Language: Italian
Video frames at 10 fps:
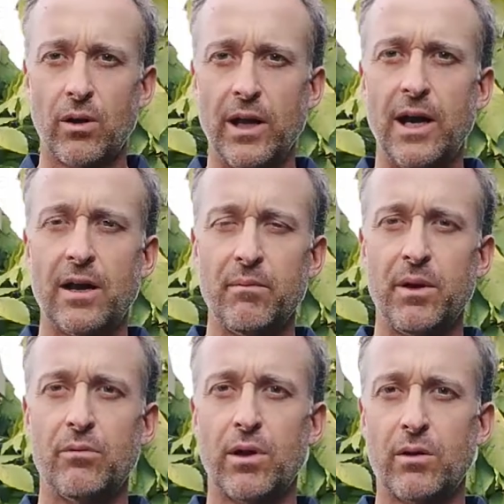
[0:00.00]
con le
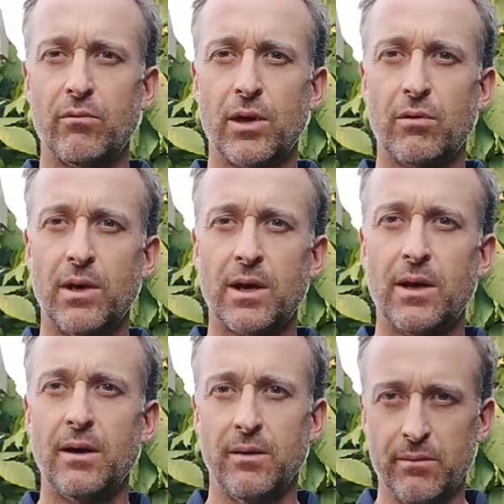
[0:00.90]
armi, una, una
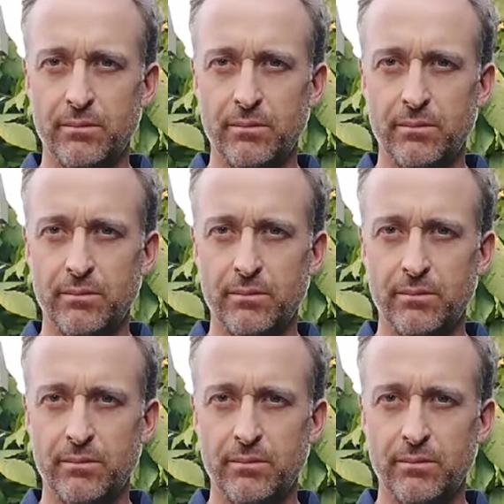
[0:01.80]
guerra